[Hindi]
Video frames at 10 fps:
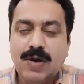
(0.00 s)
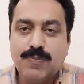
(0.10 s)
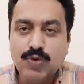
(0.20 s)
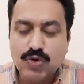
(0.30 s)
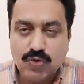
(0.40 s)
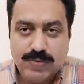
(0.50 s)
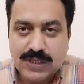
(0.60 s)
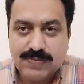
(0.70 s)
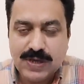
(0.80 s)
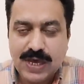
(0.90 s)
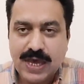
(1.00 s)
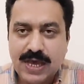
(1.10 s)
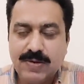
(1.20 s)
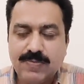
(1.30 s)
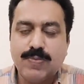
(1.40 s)
पुर उम्मीद भी
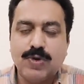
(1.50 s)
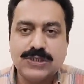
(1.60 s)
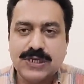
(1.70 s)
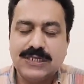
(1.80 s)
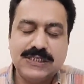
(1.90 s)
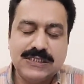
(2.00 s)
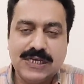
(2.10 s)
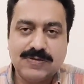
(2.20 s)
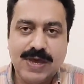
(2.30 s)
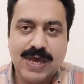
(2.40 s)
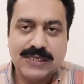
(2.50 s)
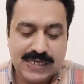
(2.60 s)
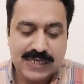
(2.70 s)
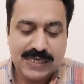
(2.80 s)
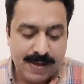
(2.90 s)
हैं और बहुत सारी चीज़ें इसमें
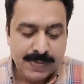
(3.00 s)
ऐसी हैं